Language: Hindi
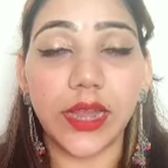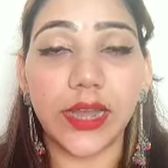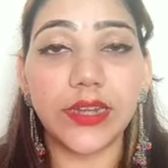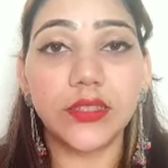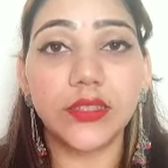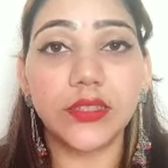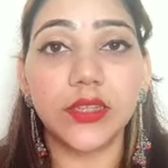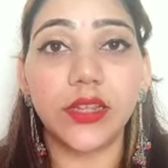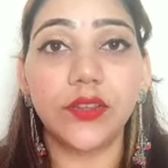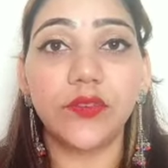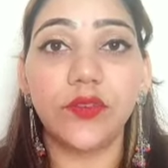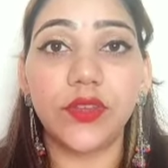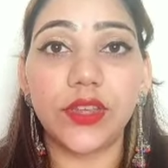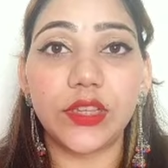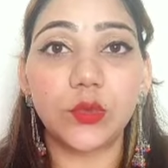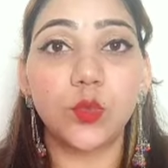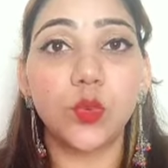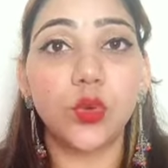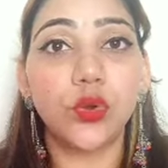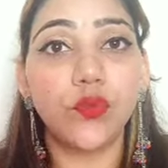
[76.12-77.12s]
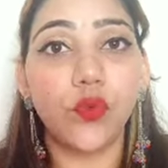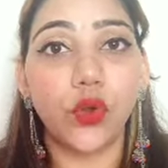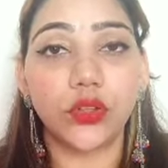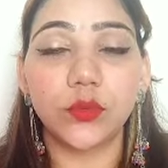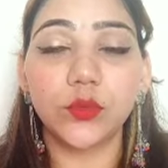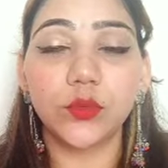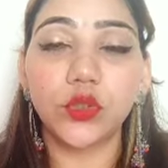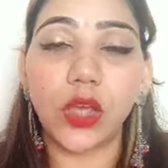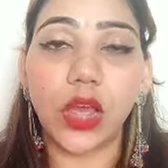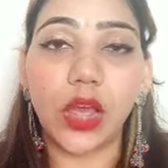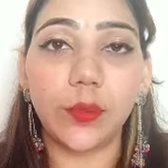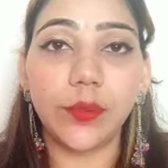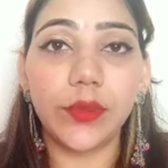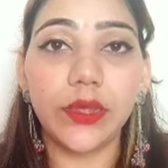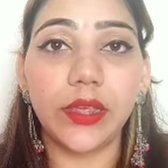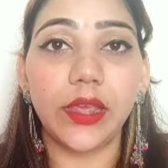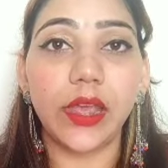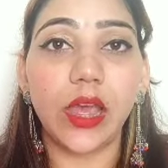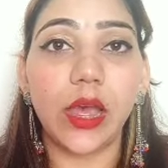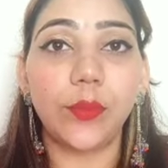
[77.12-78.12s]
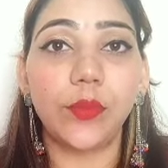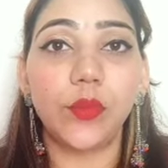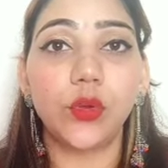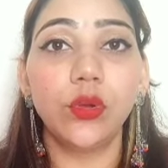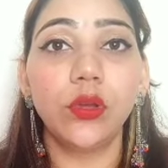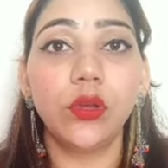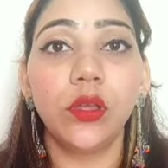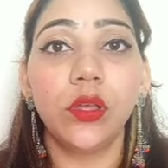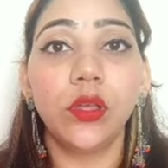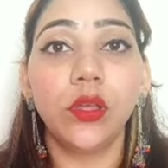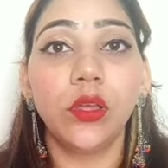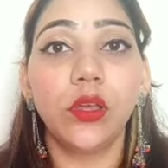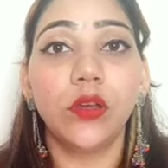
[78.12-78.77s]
साइट्स हैं फेसबुक व्हाट्सएप जहां भी है आप लोग